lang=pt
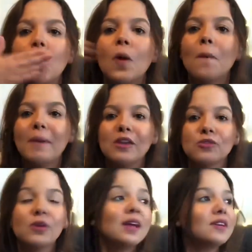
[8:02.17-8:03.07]
Um beijo.
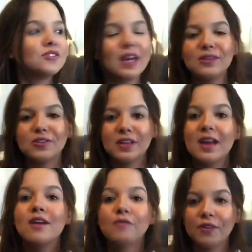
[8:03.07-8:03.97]
Gente,
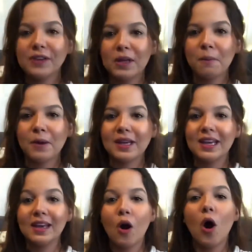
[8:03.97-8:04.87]
vou ficando por
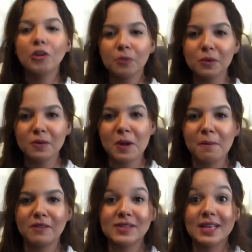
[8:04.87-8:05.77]
aqui. Ótimo domingo
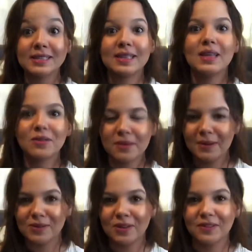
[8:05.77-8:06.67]
pra vocês. Que Deus
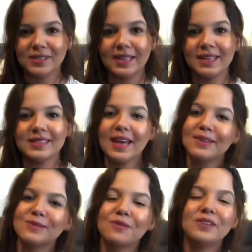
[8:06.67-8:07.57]
abençoe vocês. E é
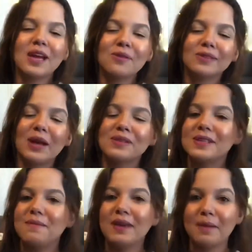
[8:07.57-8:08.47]
isso. Fiquem com Deus
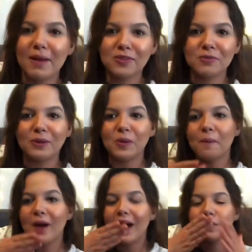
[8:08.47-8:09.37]
e big beijo de batom
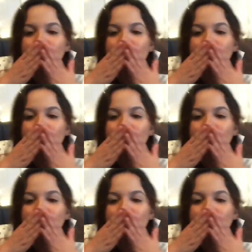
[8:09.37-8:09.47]
borrado.